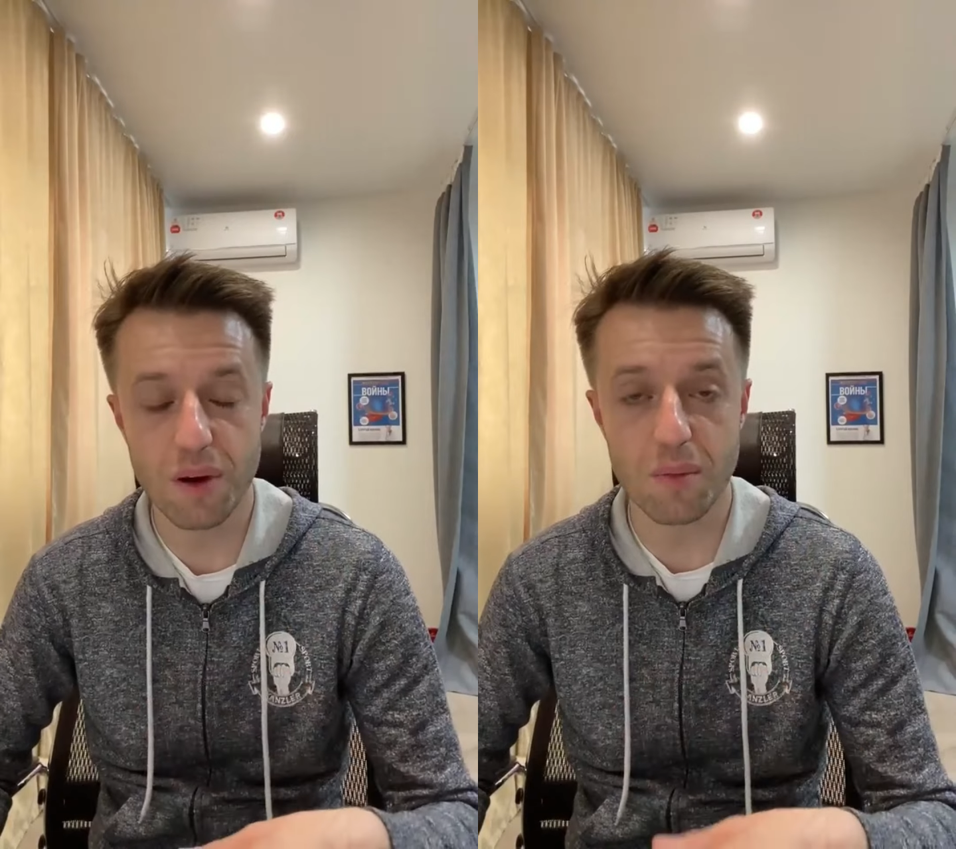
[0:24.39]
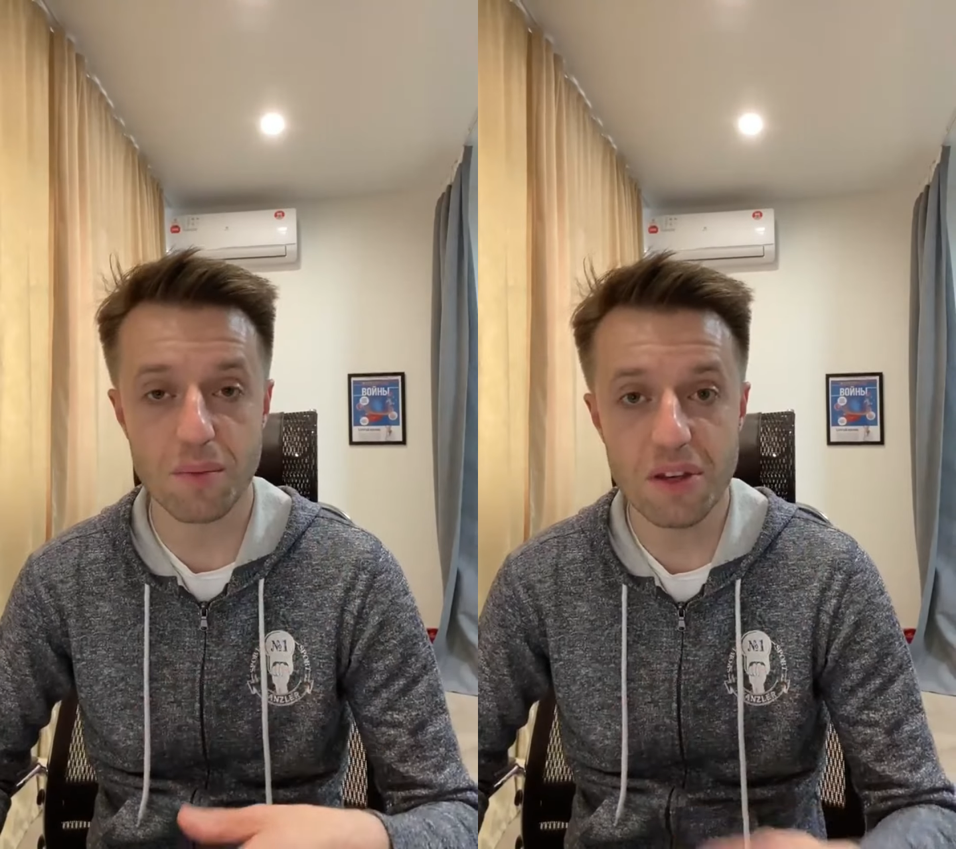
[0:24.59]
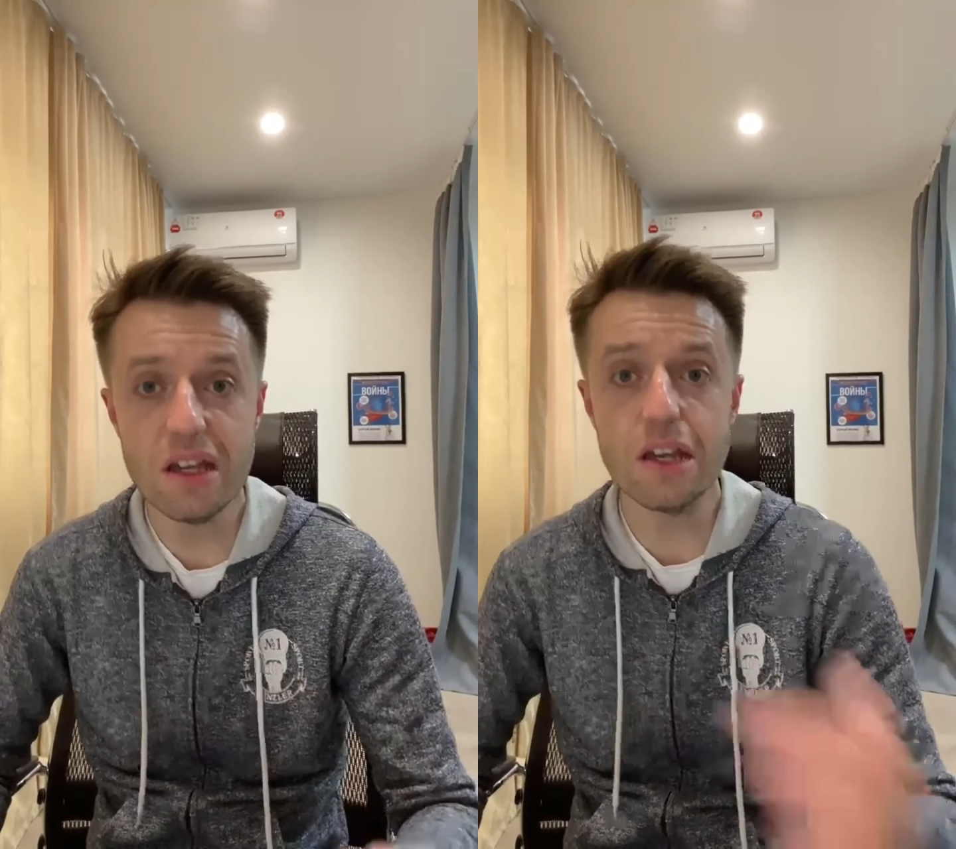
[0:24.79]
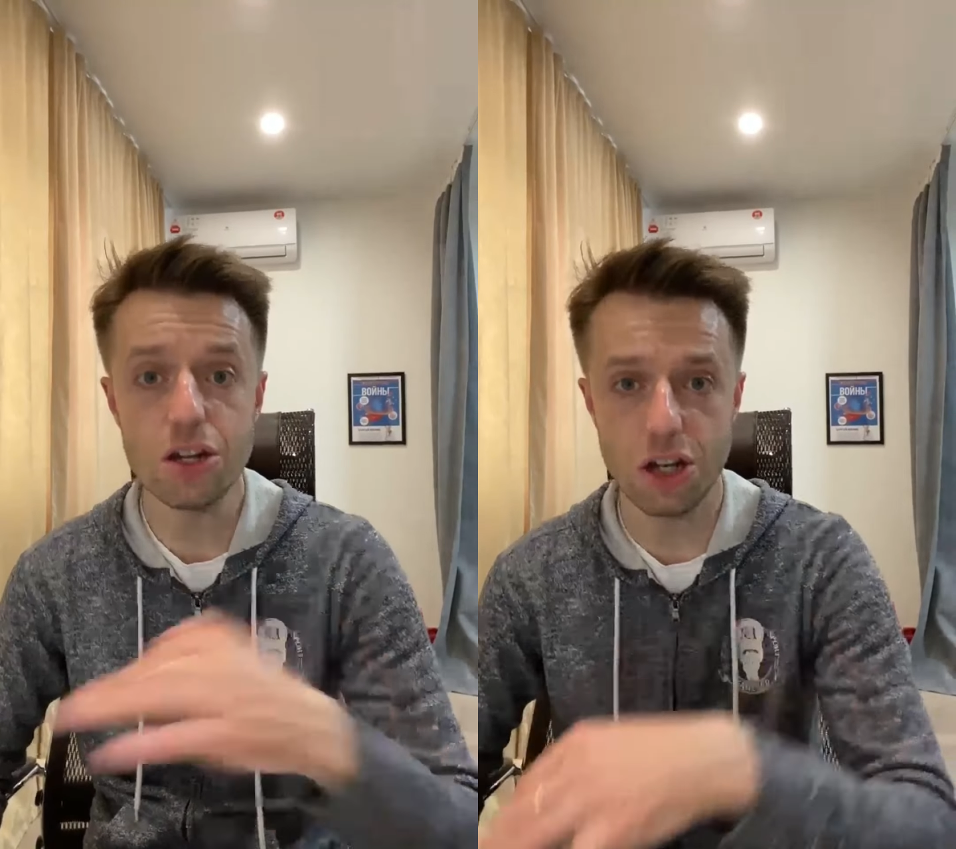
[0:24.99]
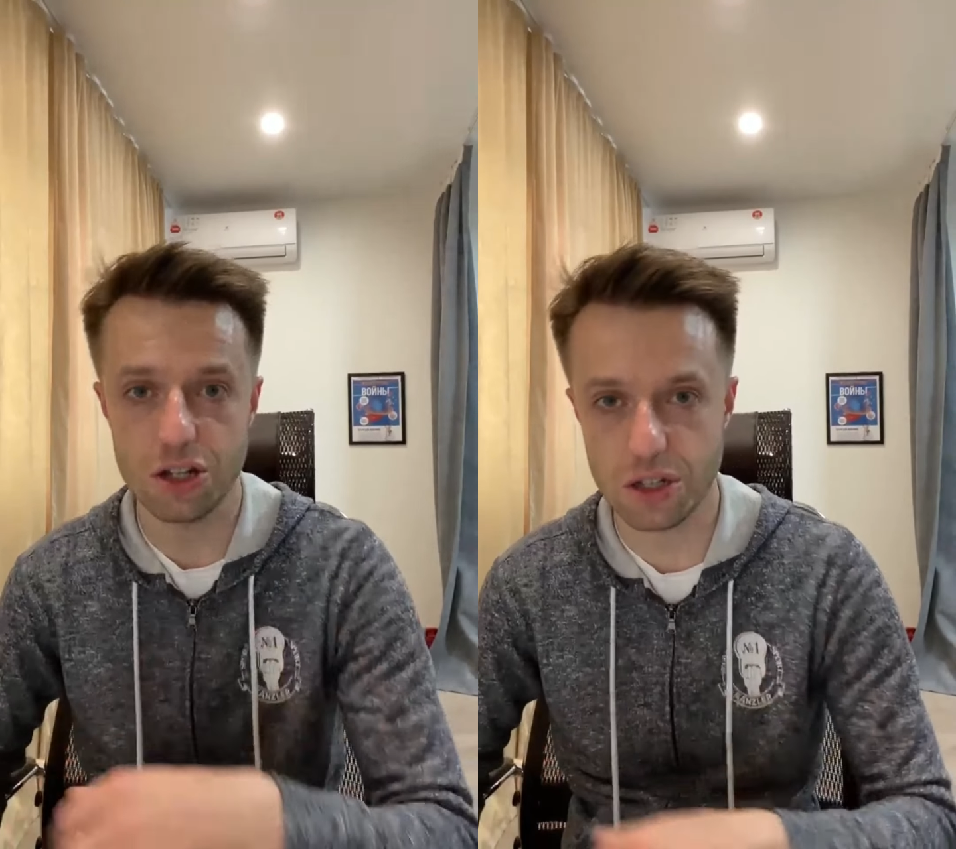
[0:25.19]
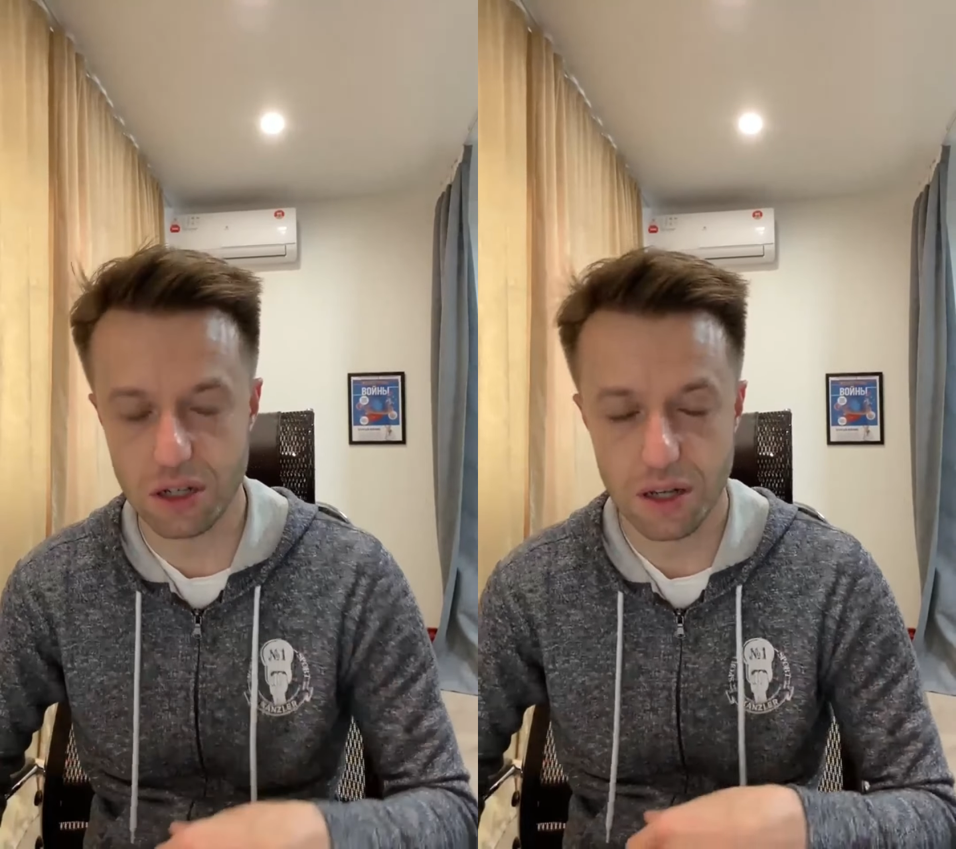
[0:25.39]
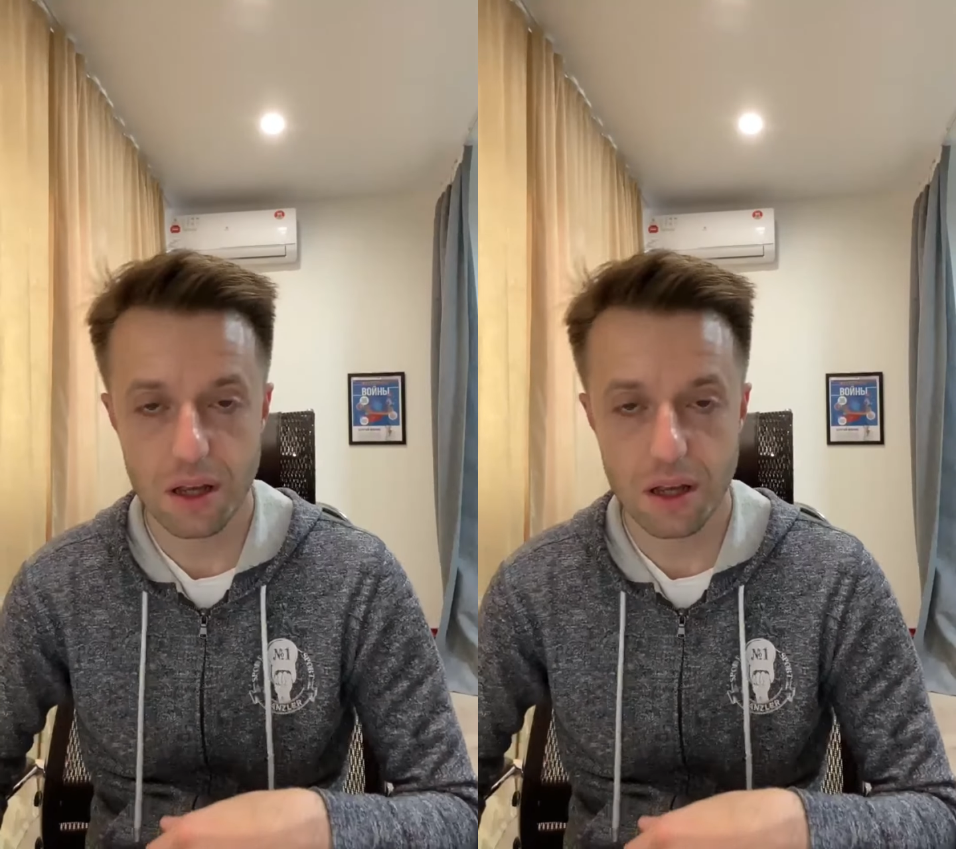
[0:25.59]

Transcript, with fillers: проблем. И кишечник.